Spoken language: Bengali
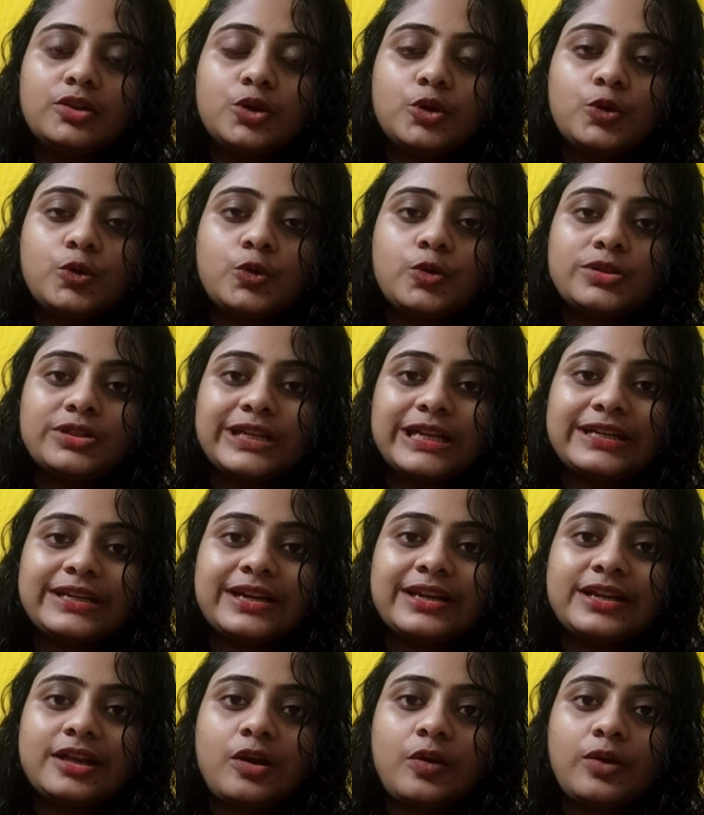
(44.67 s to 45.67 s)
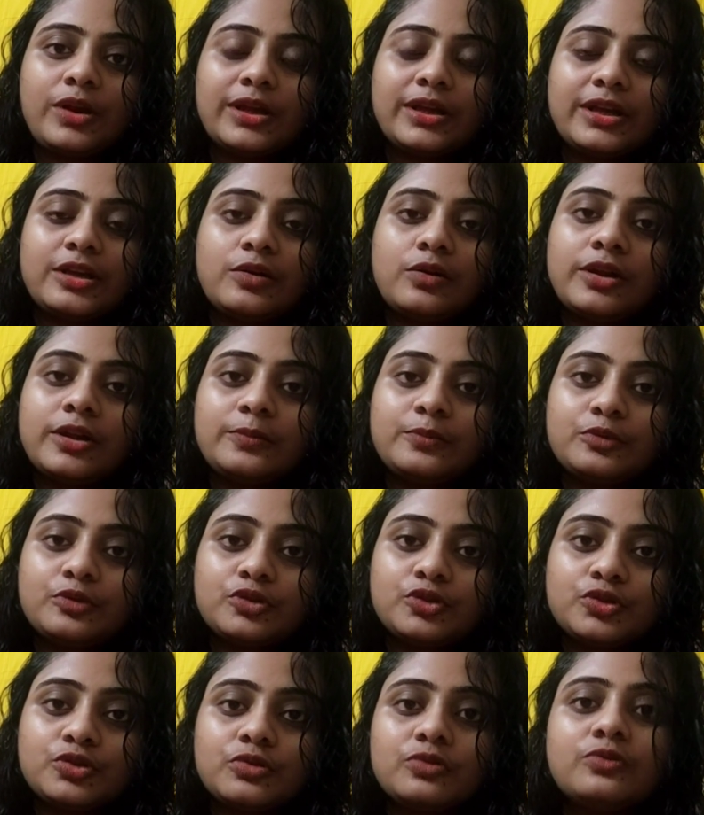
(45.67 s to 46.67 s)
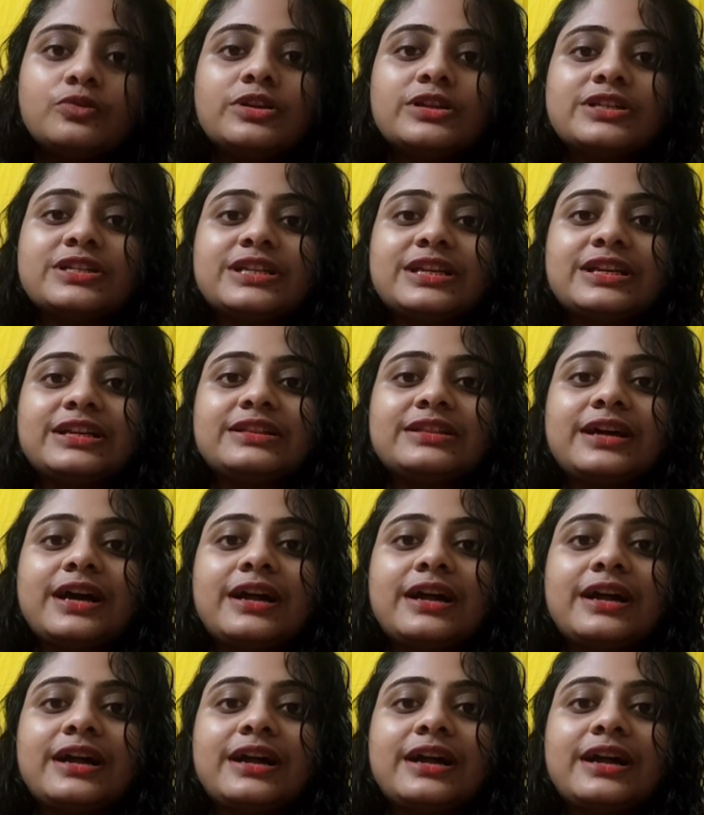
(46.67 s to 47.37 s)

তো সেটা নিয়ে অনেকেই অনেক প্রশ্ন করেছিলে